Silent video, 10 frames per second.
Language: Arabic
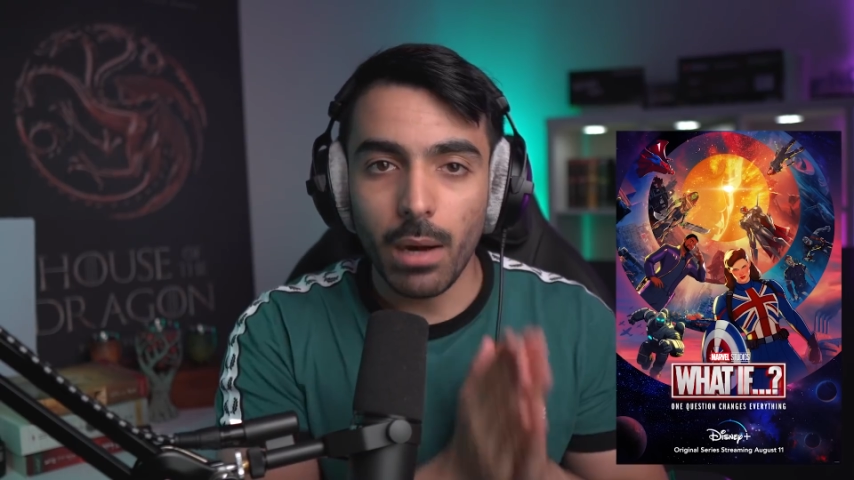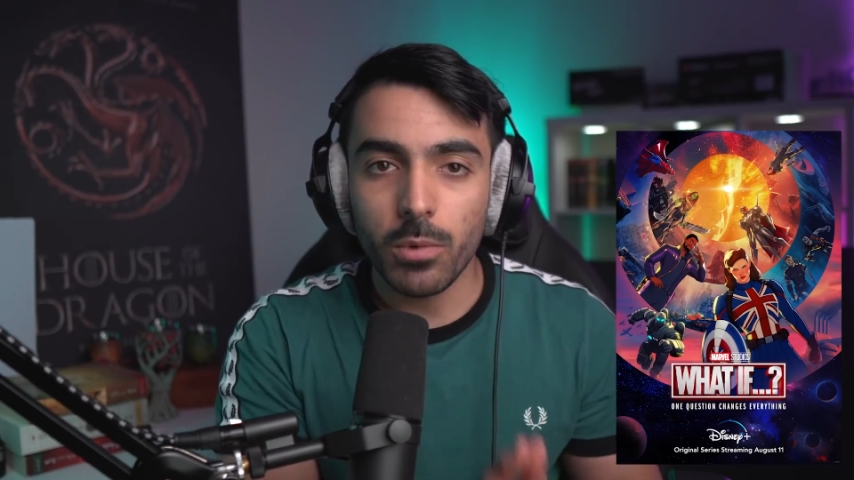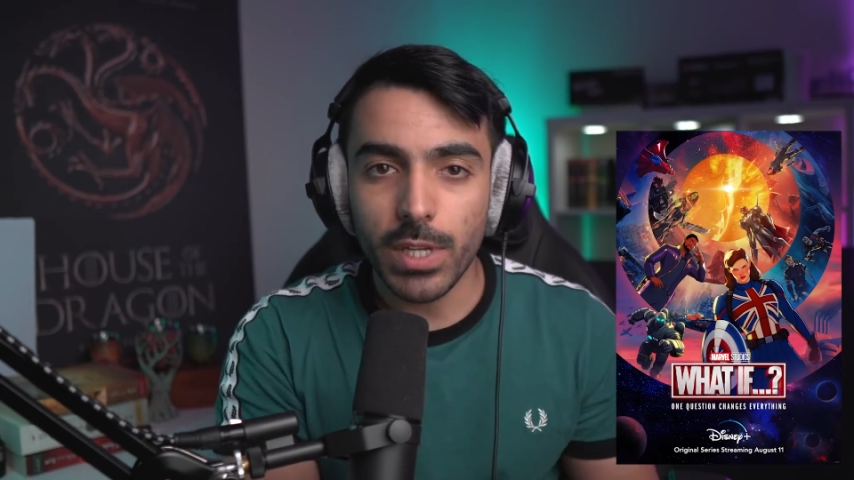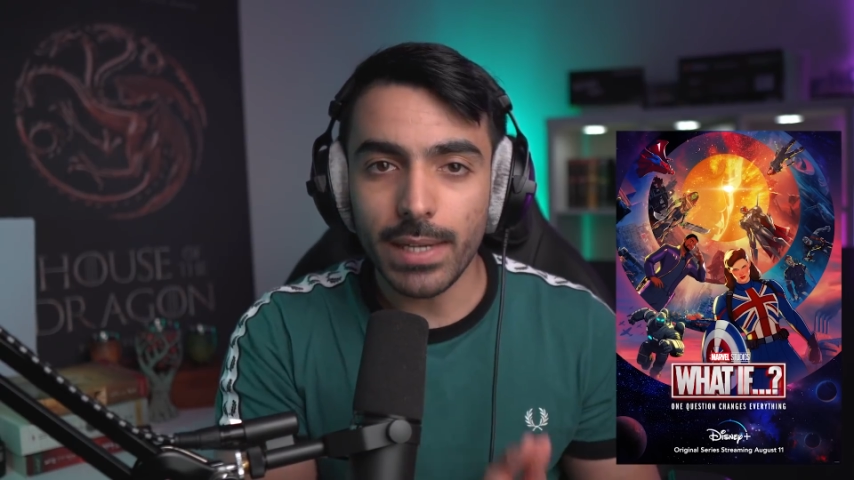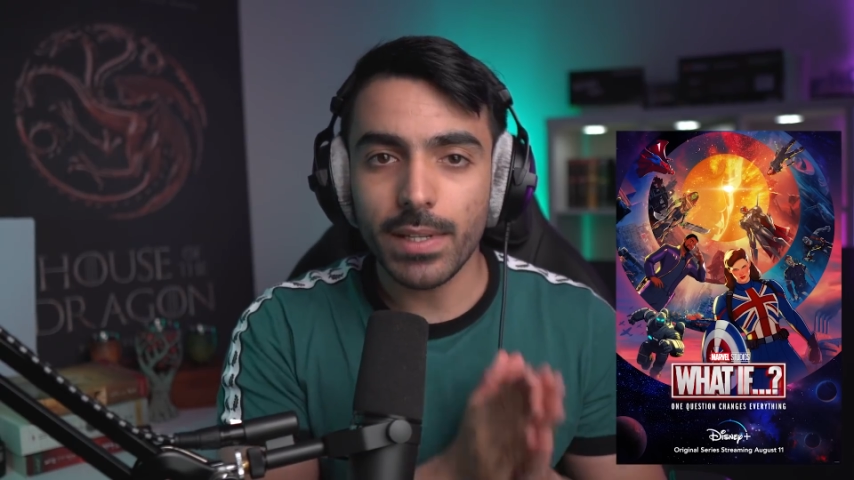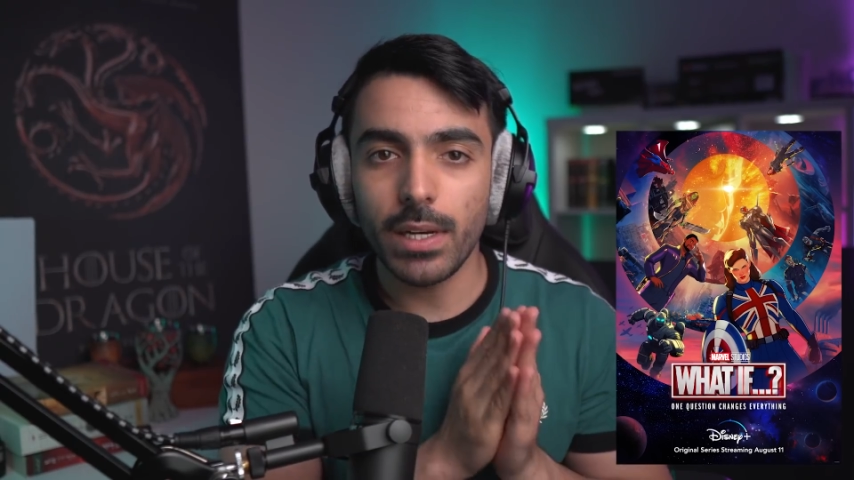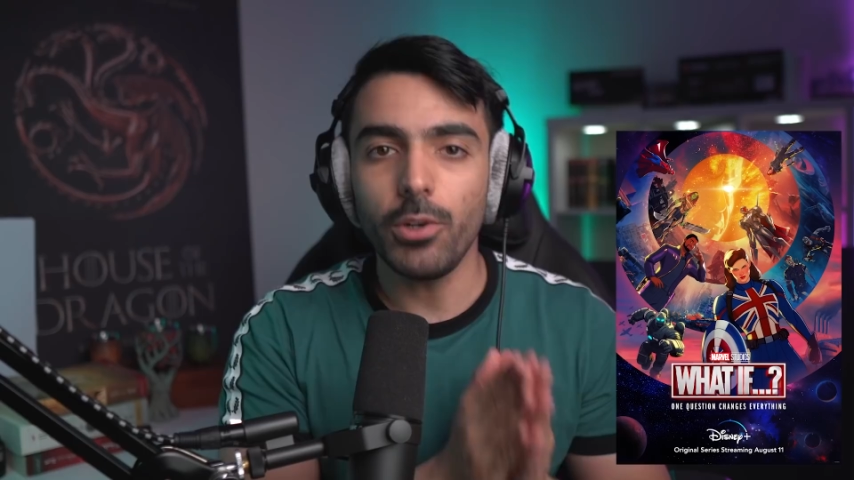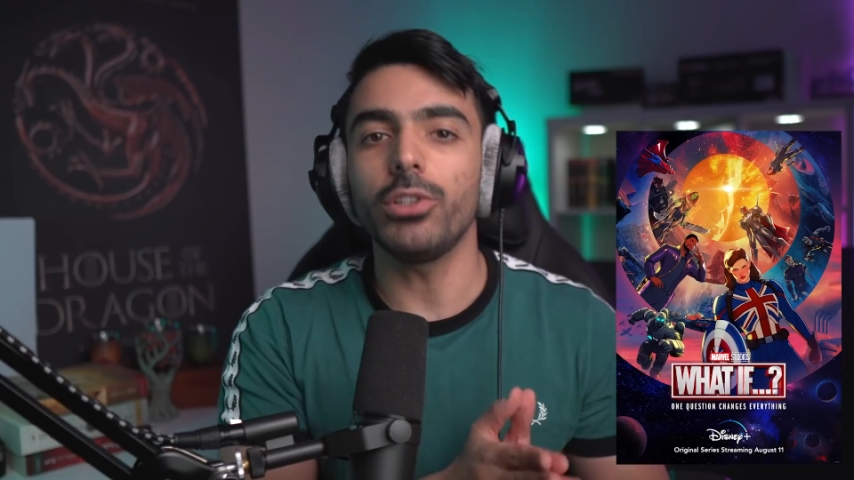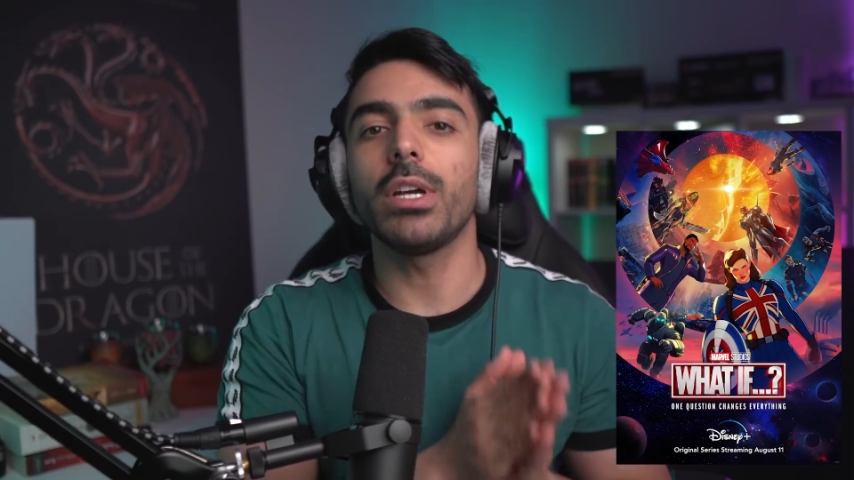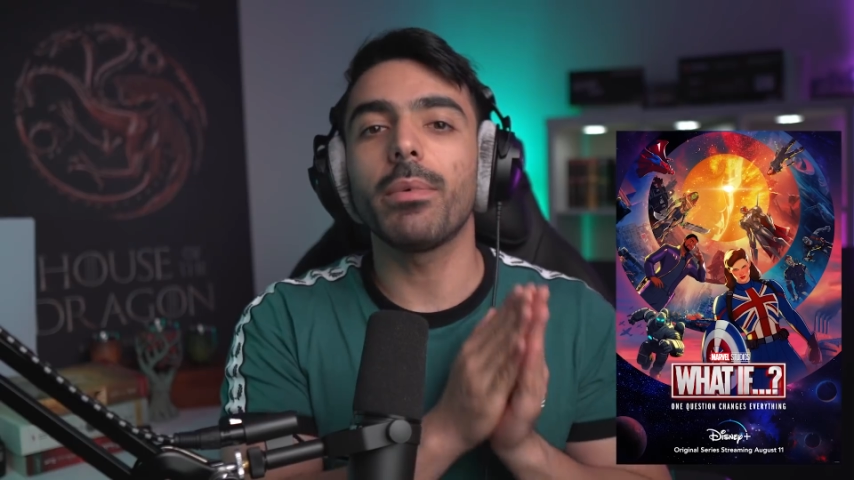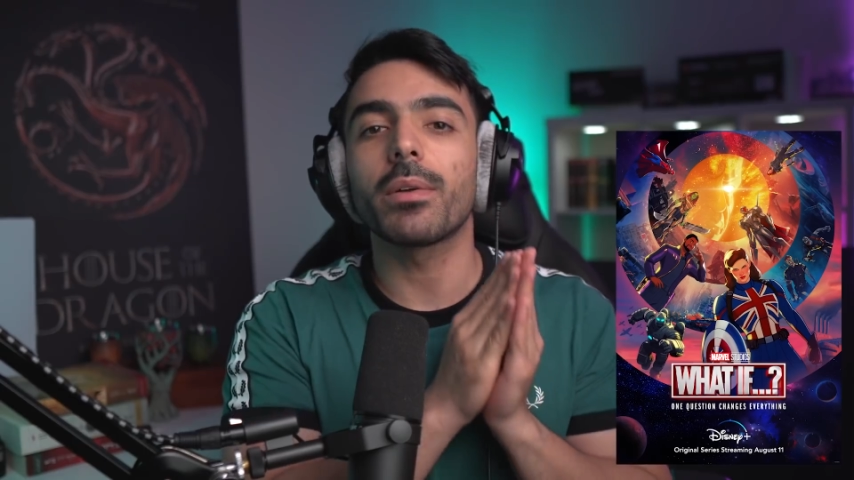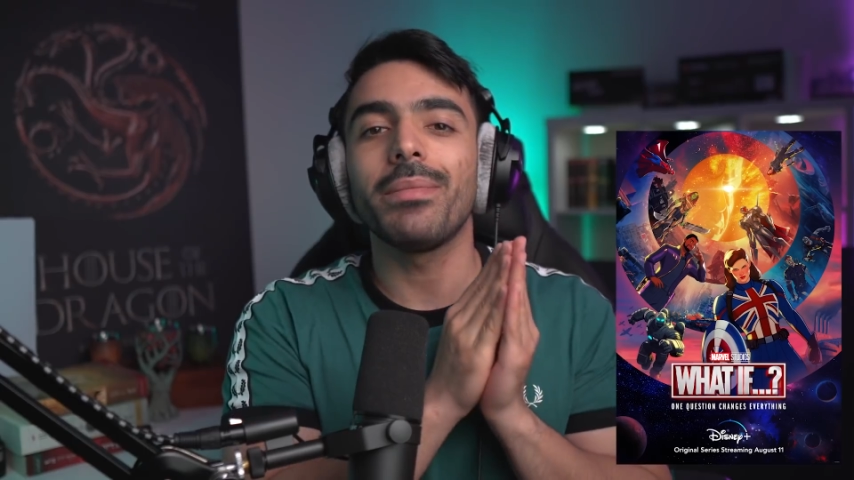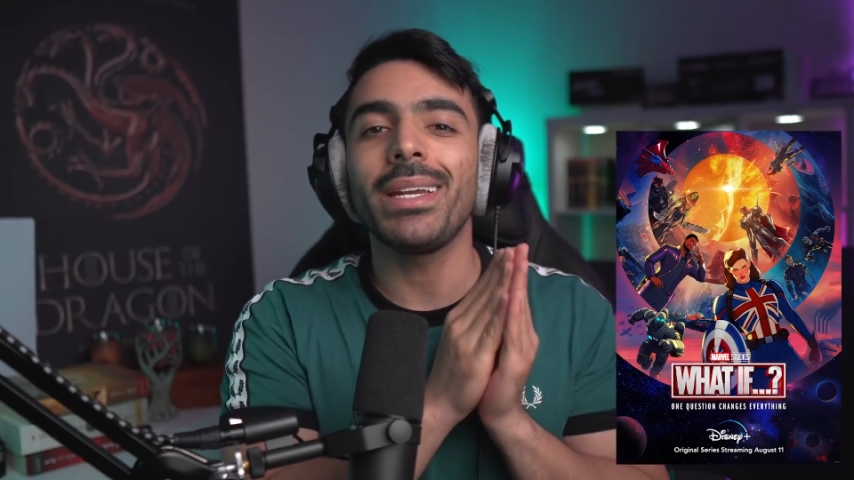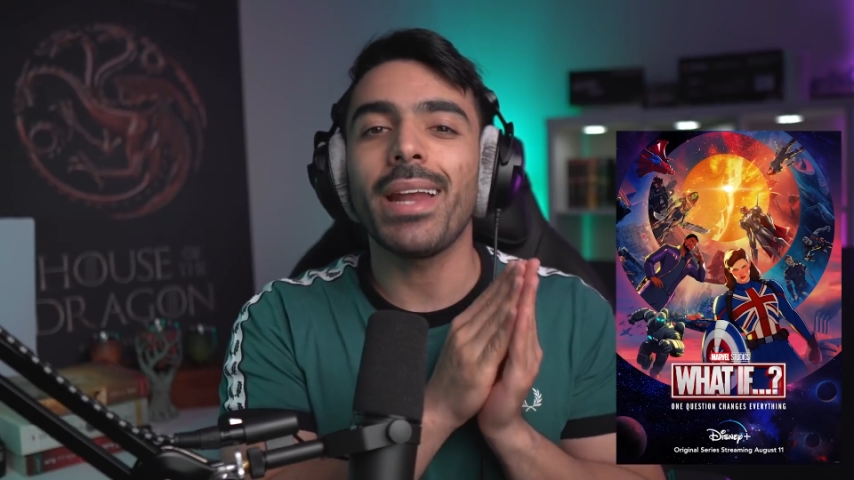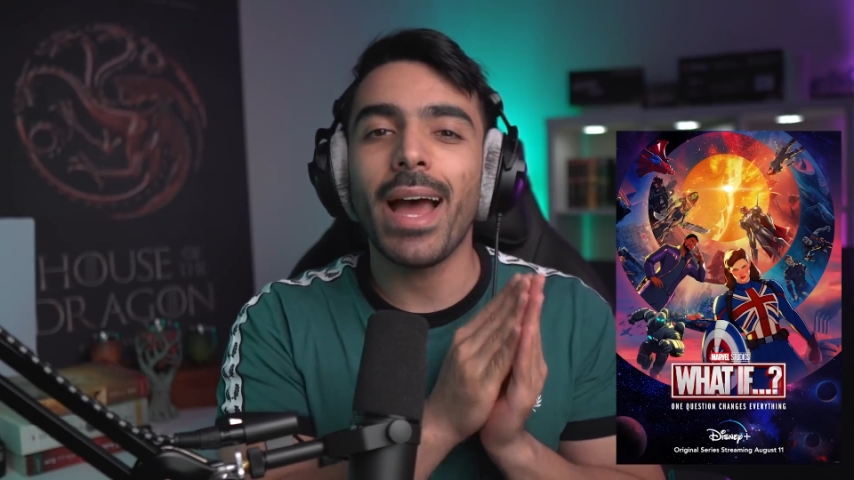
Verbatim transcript: المسلسل يعتبر من